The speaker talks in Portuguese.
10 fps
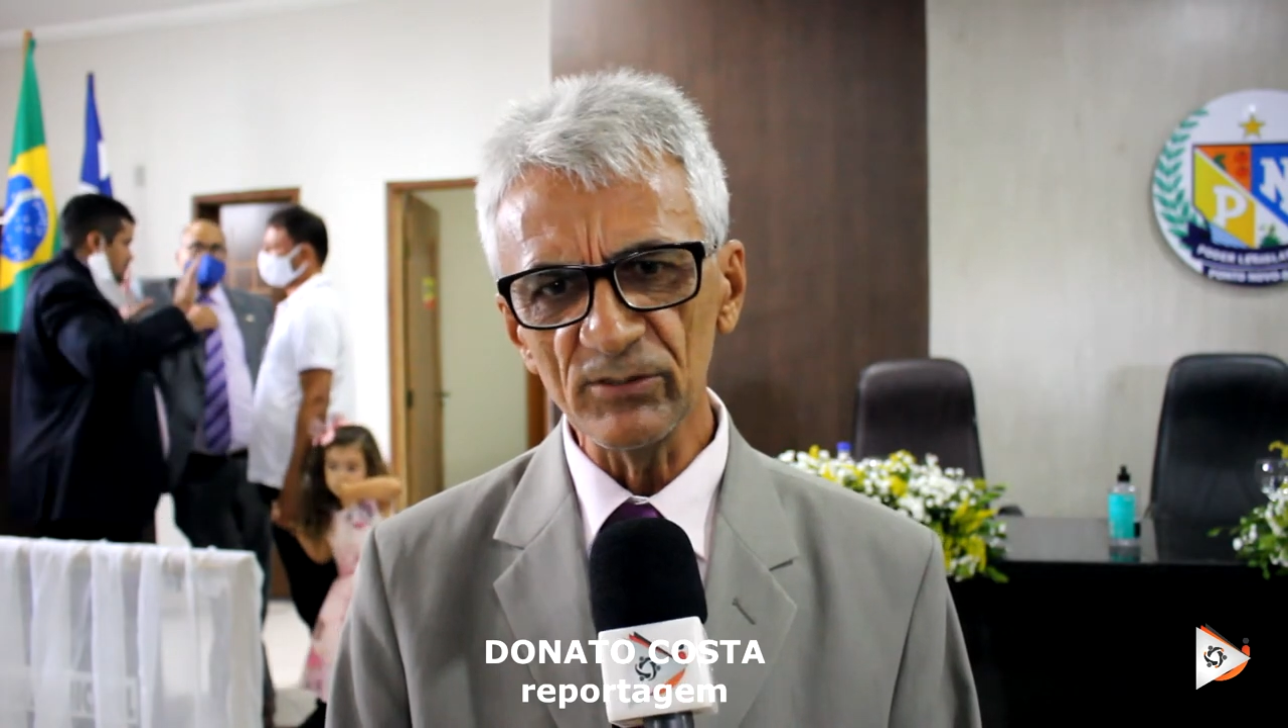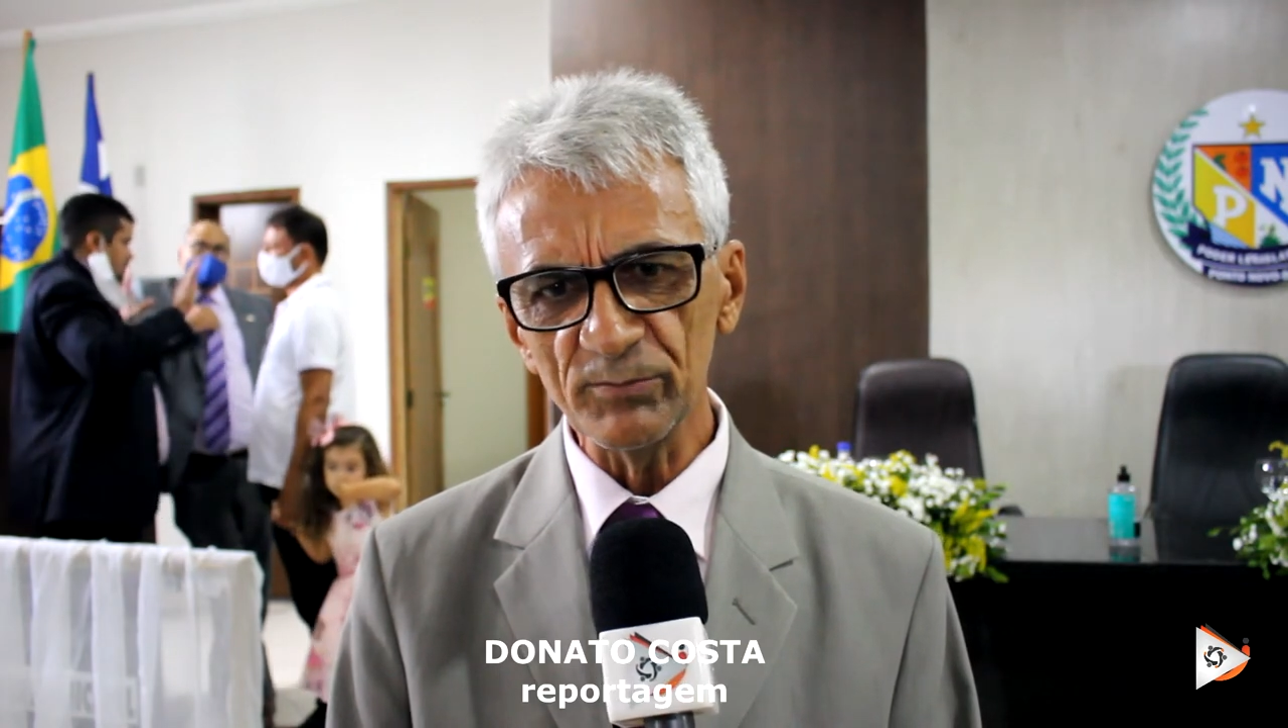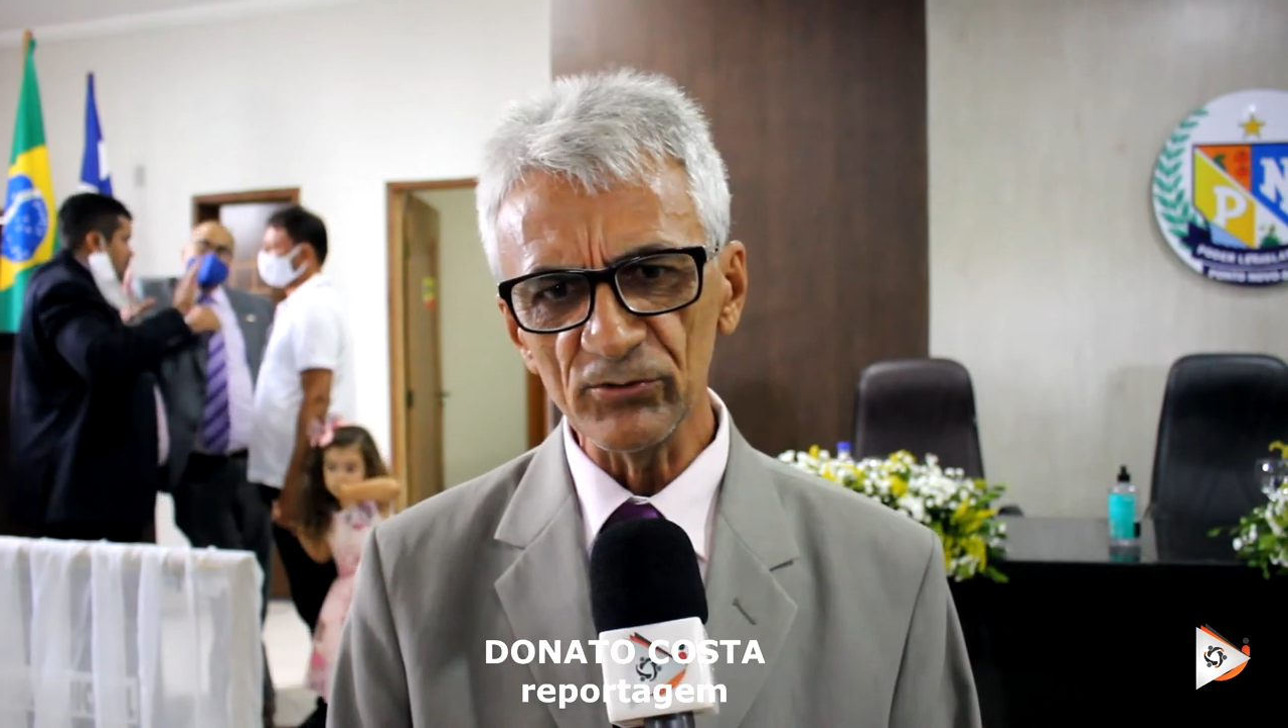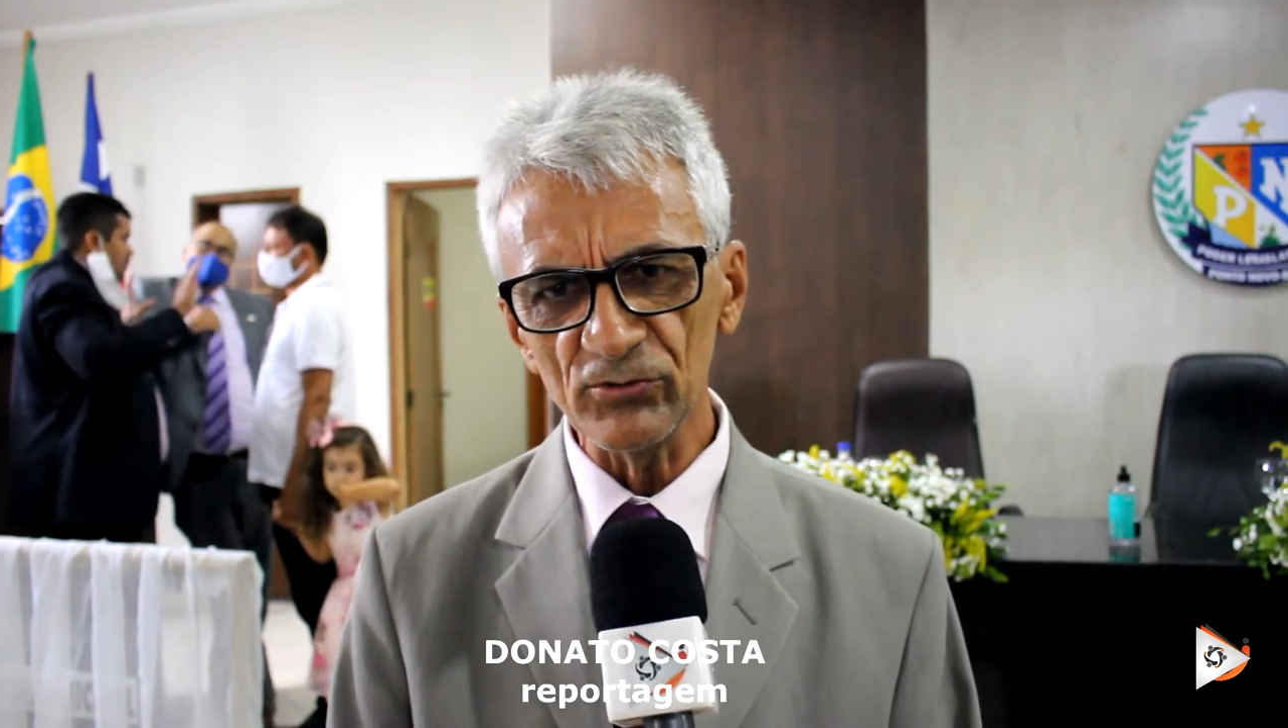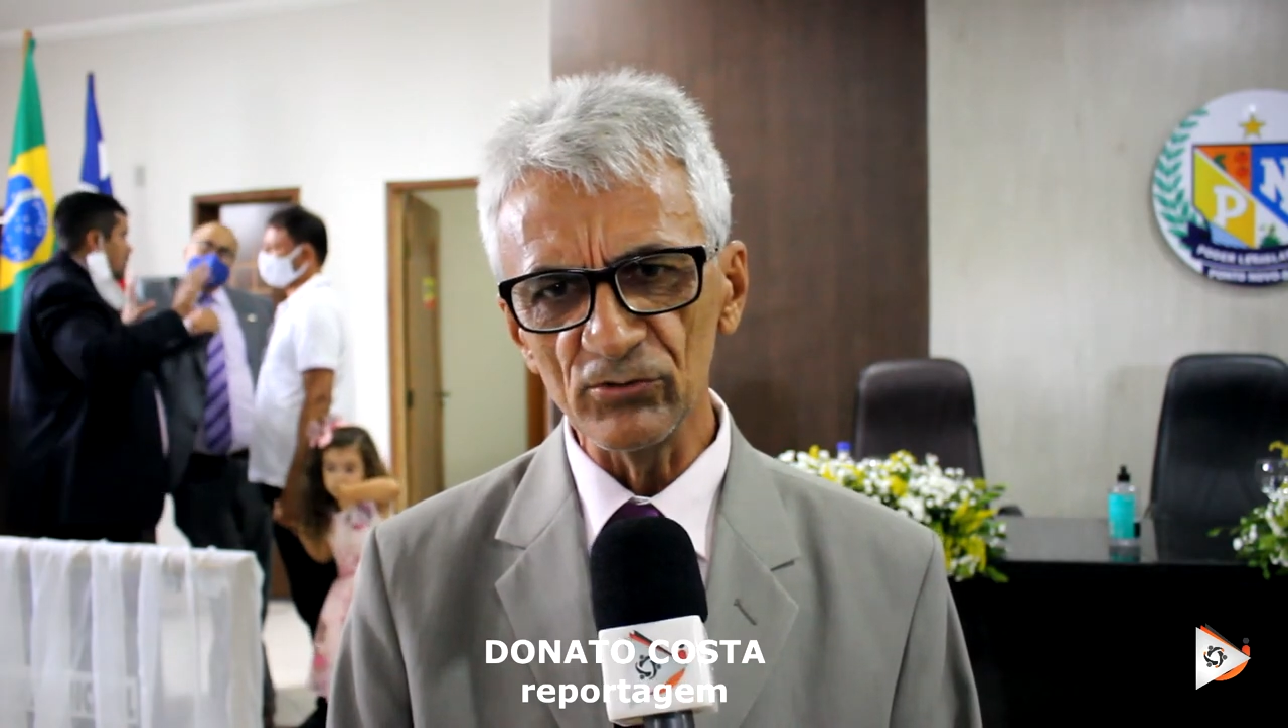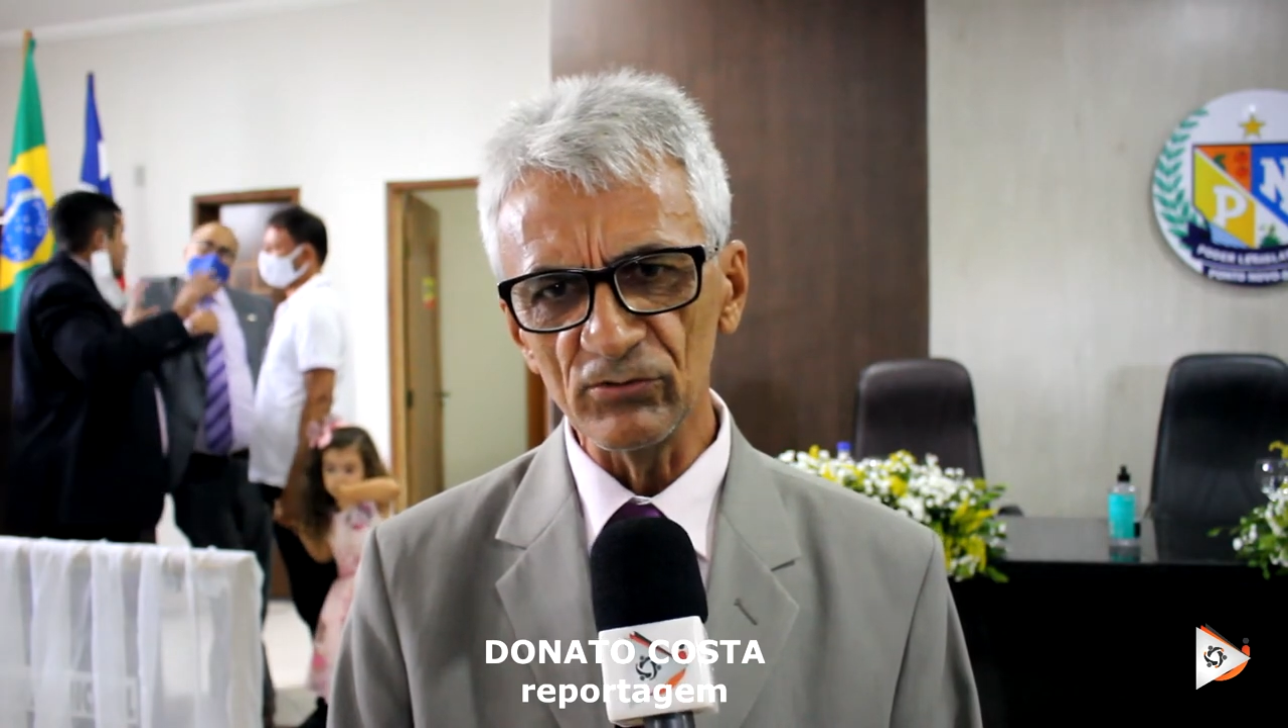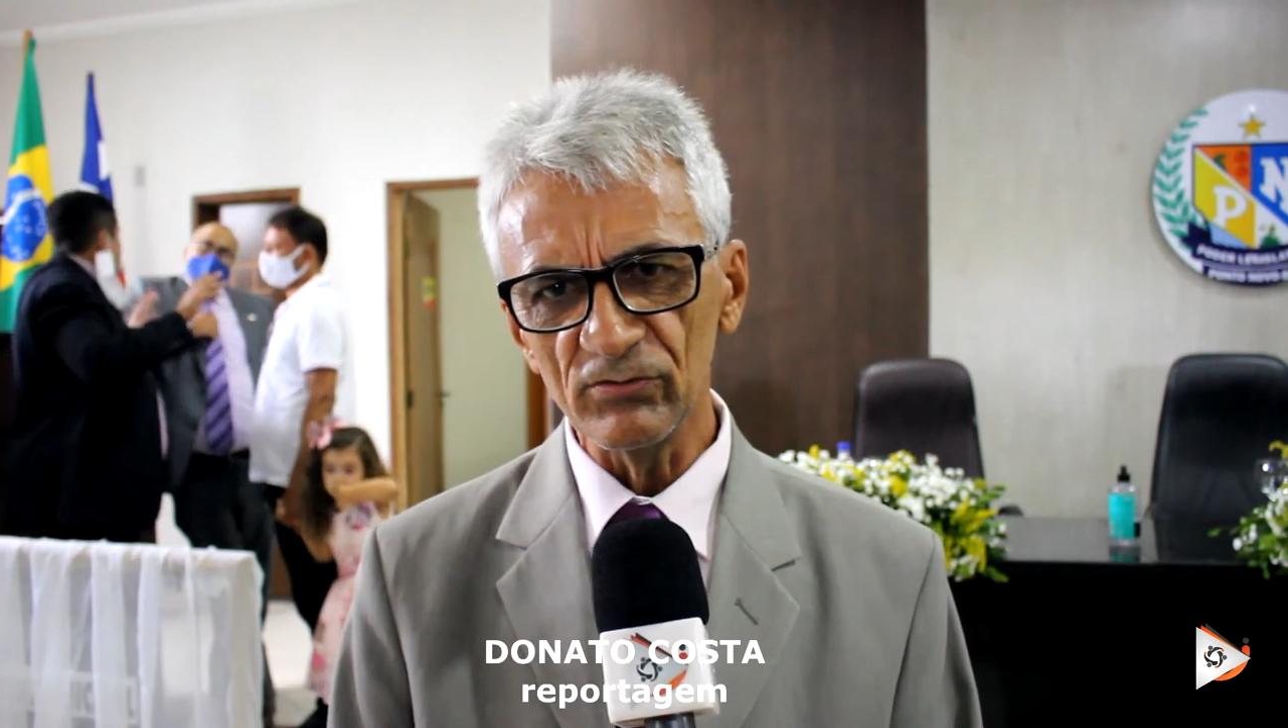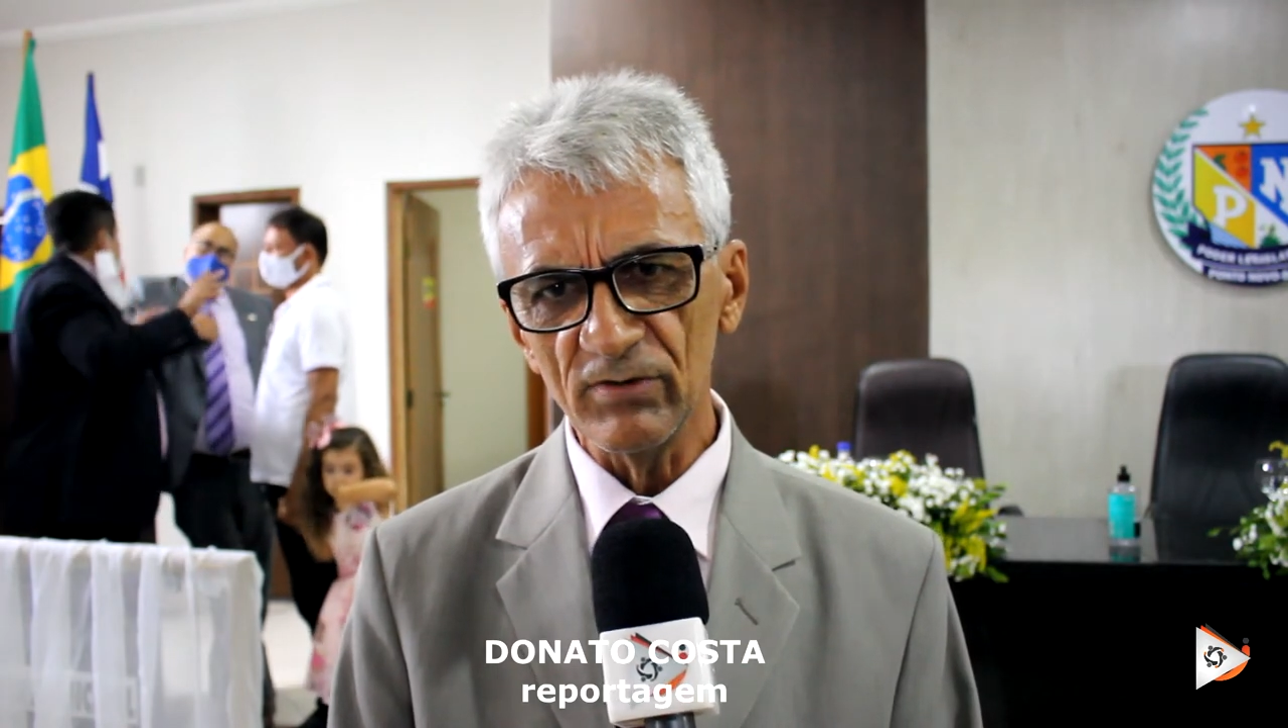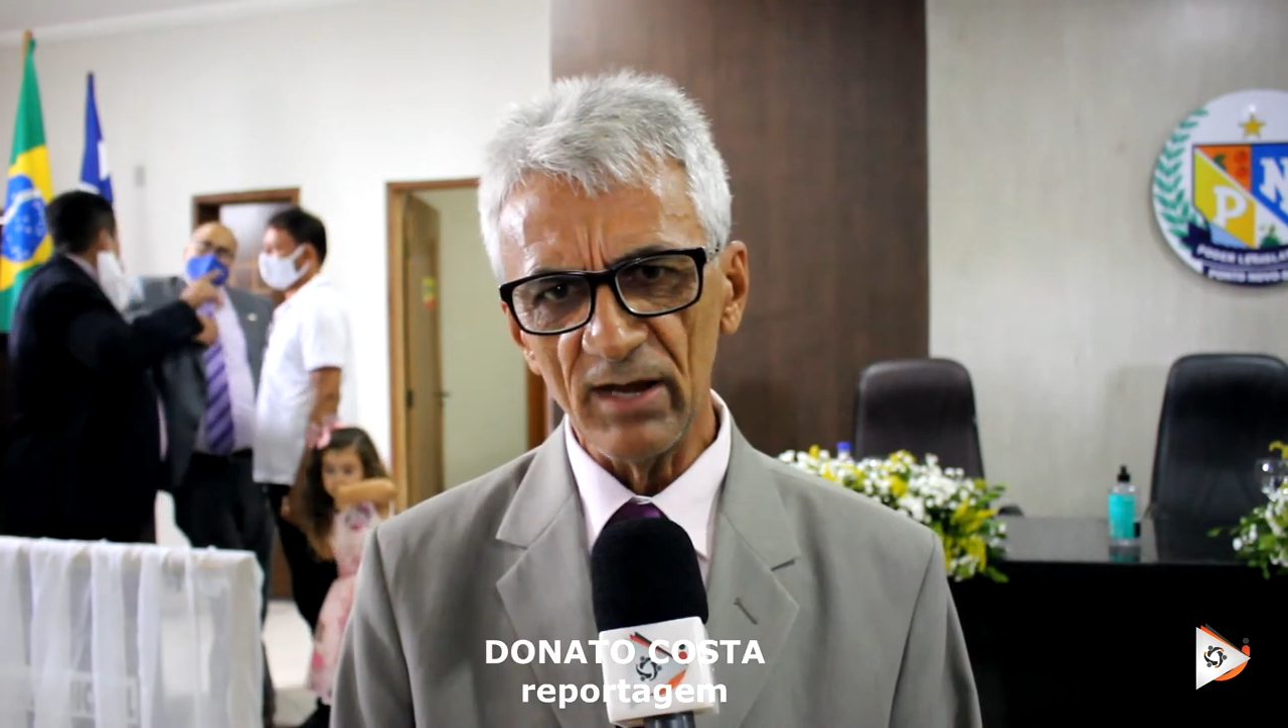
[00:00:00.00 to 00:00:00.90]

de Ponto Novo.